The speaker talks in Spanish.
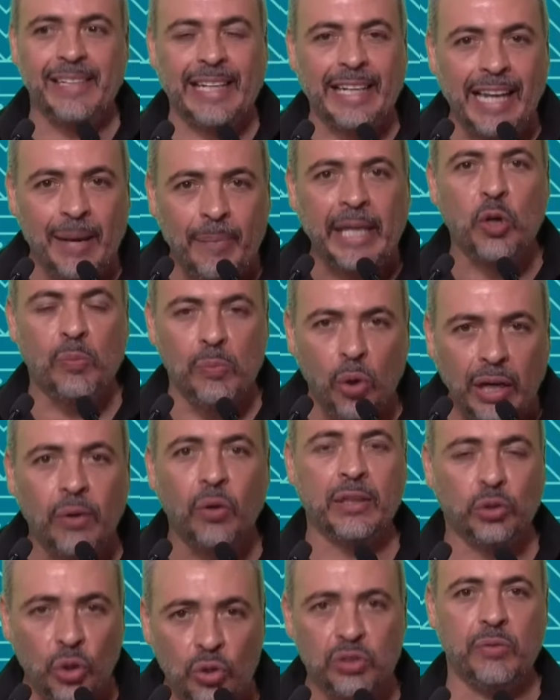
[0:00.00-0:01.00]
puede hacer
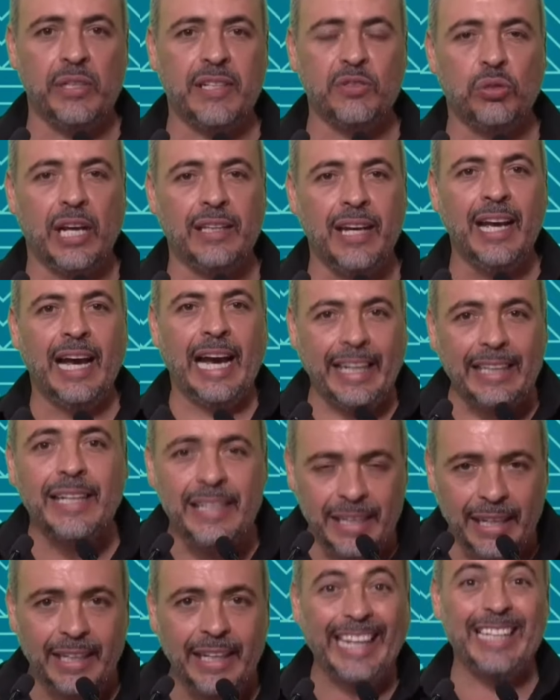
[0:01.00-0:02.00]
ver a tu discurso
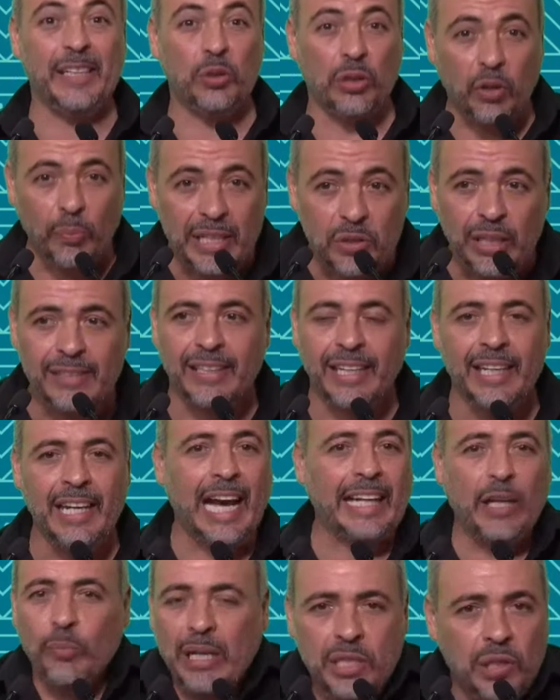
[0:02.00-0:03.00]
como hermético
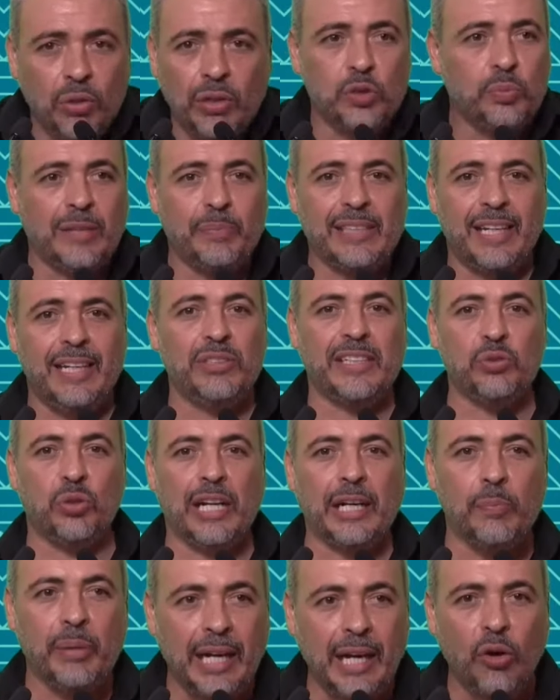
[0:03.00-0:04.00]
y poco flexible.